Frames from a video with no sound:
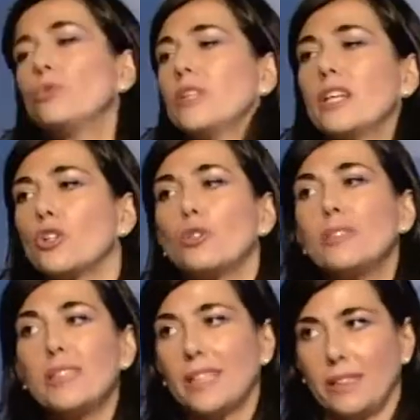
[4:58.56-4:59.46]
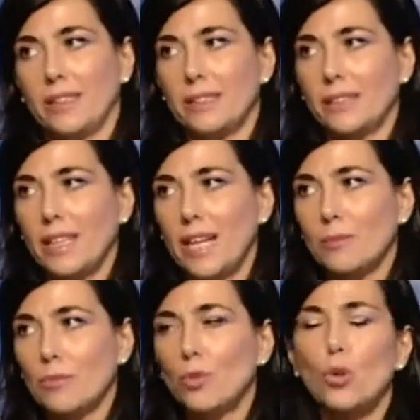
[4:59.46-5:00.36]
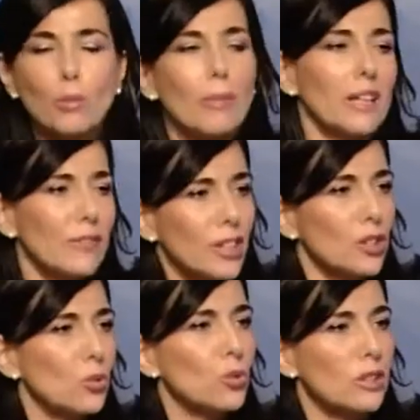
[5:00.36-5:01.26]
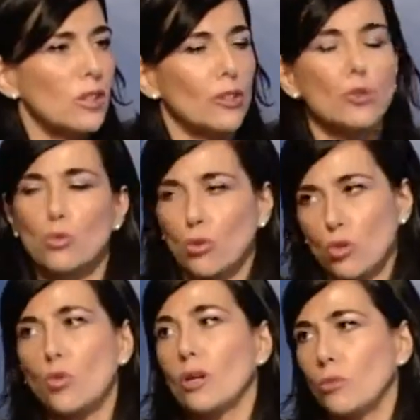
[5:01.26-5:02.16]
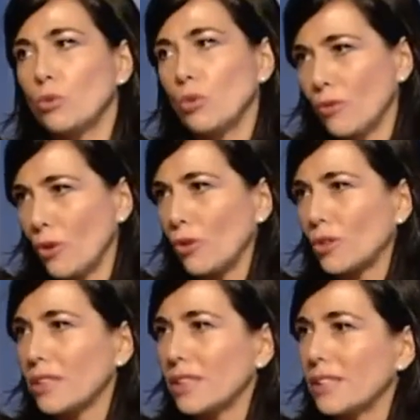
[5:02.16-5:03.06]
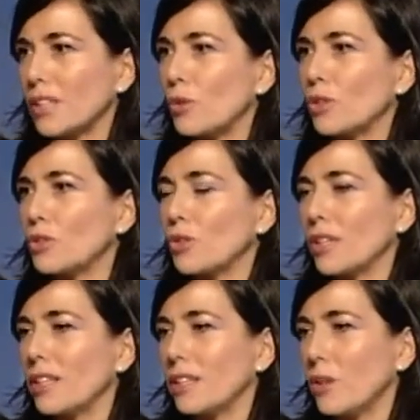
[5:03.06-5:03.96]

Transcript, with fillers: tutti gli argomenti che trattiamo ormai vedo un intervento sulla scuola molto forte e questo è